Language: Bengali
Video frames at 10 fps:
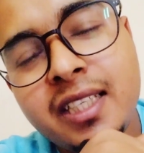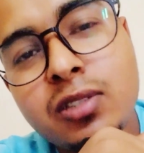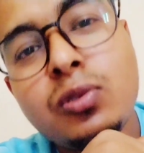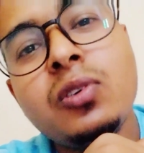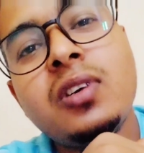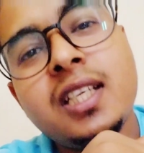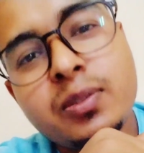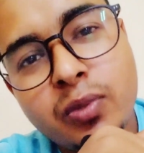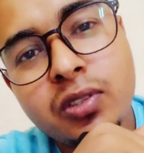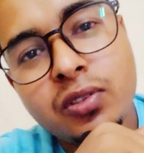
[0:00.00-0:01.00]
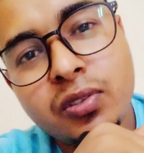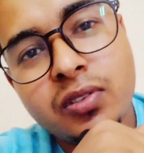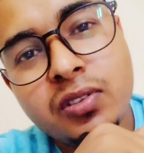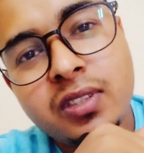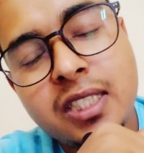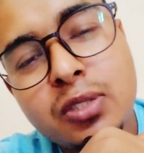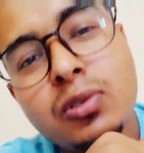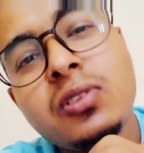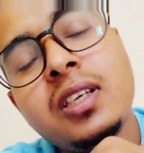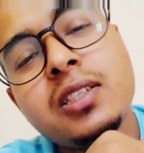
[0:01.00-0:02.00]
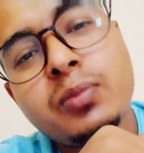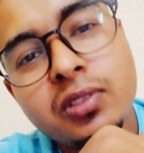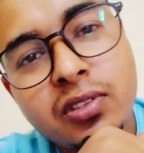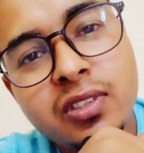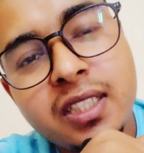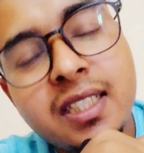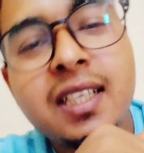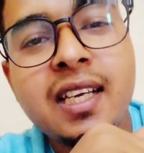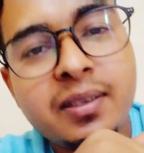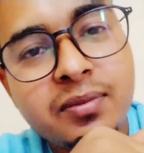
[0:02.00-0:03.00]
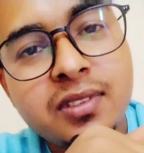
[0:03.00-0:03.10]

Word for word: স্কুল কলেজ বন্ধ স্কুল কলেজ বন্ধ দিয়ে কী লাভ